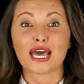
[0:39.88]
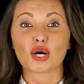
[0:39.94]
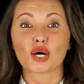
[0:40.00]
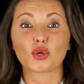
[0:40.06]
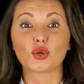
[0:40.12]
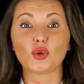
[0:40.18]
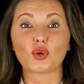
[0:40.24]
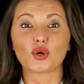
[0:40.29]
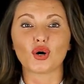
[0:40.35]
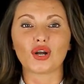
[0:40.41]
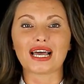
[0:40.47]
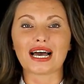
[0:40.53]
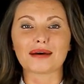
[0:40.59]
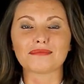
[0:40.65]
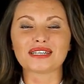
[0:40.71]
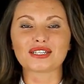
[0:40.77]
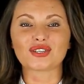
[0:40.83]
Google
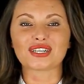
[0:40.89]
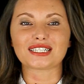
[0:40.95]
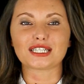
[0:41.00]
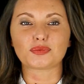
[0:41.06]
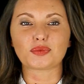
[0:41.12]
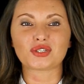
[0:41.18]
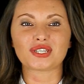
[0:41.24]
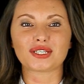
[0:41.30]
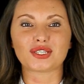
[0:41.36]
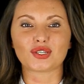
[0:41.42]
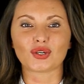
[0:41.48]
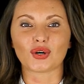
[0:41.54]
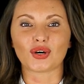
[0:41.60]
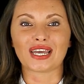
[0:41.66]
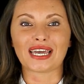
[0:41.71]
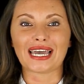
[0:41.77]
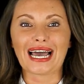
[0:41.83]
ha messo a
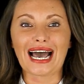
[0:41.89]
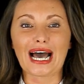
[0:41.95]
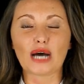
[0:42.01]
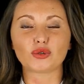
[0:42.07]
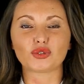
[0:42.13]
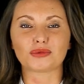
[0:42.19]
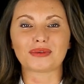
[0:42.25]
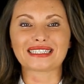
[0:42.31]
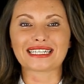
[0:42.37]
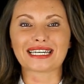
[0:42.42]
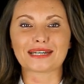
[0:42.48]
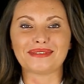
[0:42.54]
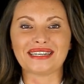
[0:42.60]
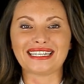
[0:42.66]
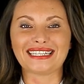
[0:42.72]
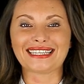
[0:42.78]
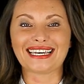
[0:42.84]
disposizione
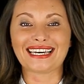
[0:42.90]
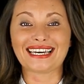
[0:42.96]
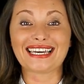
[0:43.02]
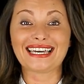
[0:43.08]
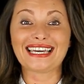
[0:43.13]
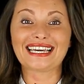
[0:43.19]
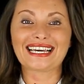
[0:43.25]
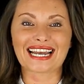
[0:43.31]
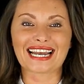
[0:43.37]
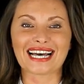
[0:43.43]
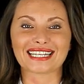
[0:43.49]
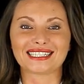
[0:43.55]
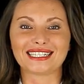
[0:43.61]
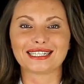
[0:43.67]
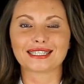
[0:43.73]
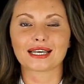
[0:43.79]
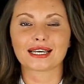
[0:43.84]
automaticamente e
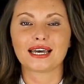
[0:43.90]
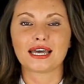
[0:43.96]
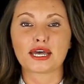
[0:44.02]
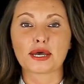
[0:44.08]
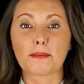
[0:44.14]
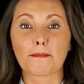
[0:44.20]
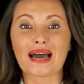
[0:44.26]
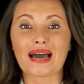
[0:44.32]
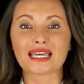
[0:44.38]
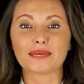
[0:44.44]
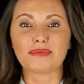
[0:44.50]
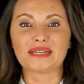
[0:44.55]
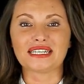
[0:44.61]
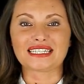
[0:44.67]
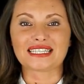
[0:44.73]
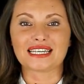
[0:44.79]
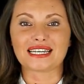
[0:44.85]
gratis My
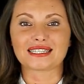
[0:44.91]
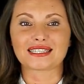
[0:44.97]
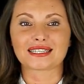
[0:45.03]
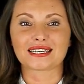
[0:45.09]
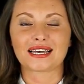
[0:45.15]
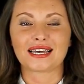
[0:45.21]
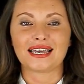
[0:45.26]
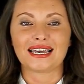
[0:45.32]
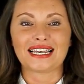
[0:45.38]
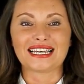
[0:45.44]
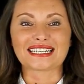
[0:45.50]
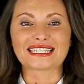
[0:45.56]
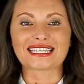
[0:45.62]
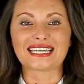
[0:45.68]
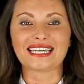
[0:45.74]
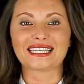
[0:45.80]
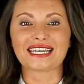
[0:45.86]
Business, la
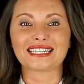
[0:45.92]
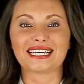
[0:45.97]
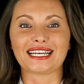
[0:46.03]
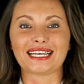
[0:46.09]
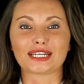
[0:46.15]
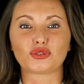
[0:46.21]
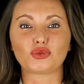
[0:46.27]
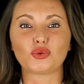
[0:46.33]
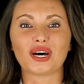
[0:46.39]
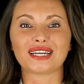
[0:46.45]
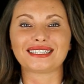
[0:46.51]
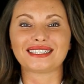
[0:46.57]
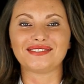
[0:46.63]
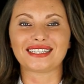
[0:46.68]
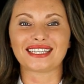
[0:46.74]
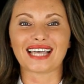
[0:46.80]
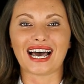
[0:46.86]
scheda della tua
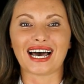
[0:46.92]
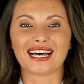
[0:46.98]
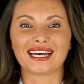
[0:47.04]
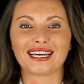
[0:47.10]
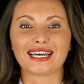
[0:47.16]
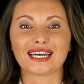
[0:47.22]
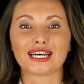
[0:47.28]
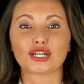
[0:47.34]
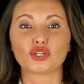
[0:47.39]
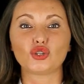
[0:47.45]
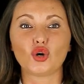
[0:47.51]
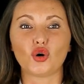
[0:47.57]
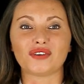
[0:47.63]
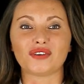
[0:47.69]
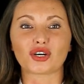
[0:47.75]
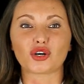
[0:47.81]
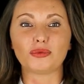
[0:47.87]
attività,
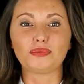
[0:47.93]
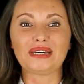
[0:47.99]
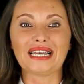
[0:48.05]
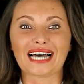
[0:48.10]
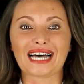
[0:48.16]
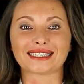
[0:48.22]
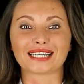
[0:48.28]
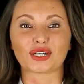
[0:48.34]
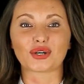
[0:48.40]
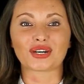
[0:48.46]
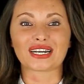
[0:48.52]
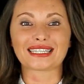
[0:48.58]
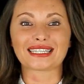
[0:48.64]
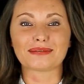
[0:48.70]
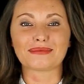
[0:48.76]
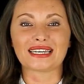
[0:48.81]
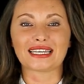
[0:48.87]
dove compilata
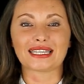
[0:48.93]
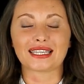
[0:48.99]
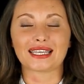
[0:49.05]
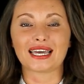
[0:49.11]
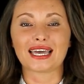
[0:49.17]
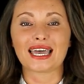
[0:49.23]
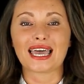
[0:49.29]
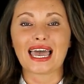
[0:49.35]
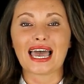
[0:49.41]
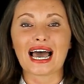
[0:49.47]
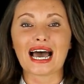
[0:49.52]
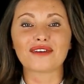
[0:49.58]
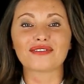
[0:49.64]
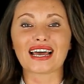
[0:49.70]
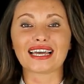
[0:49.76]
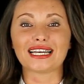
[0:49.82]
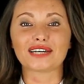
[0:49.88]
correttamente
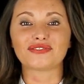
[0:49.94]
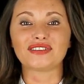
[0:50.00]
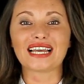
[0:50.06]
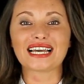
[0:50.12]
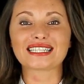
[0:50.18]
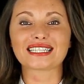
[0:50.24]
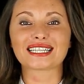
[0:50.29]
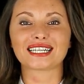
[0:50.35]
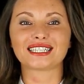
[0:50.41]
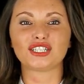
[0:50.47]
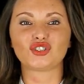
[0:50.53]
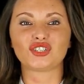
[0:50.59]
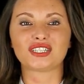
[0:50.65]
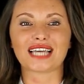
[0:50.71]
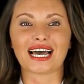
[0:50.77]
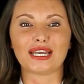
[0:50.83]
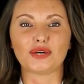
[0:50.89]
avrai la finestra
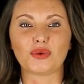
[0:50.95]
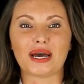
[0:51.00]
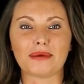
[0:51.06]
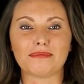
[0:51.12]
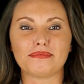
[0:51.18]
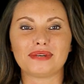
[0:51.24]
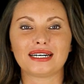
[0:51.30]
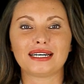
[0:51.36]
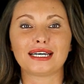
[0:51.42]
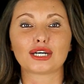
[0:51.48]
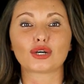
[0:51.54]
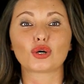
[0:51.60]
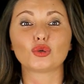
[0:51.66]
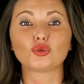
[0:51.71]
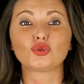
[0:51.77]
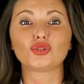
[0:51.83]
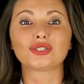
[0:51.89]
digitale web
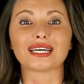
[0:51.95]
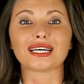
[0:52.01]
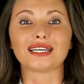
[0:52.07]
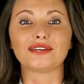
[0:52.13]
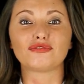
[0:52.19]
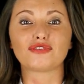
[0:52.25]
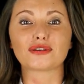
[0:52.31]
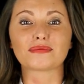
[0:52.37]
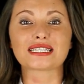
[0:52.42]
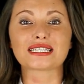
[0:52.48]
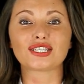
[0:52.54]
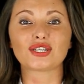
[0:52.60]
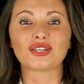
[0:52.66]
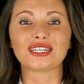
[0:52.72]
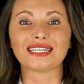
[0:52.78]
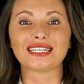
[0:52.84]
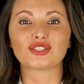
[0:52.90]
con tutte le
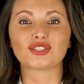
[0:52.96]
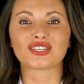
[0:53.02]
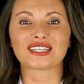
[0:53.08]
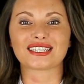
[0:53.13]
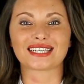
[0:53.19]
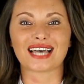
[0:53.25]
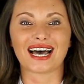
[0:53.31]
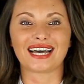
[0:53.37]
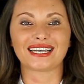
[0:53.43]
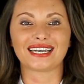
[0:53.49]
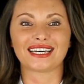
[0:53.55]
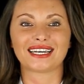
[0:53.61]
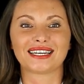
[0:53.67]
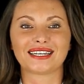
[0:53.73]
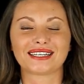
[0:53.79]
informazioni necessarie.